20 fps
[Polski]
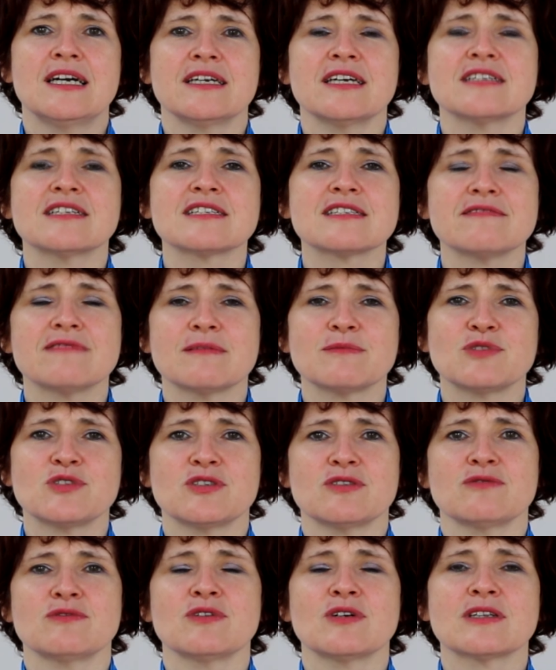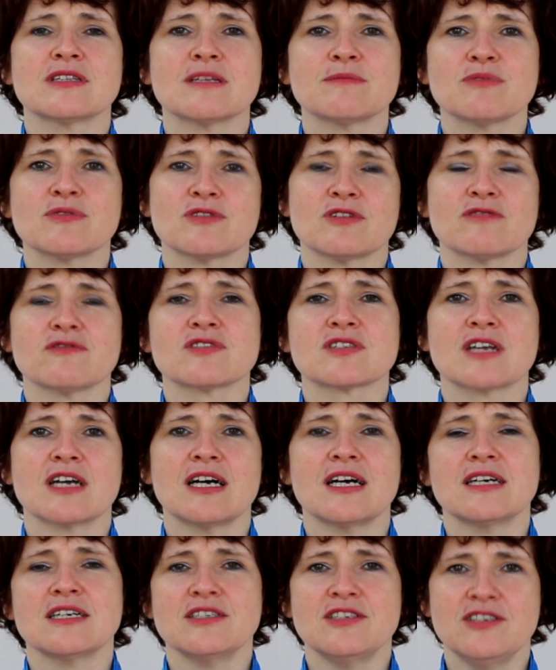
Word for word: Ja nazywam się Joanna Piotrowska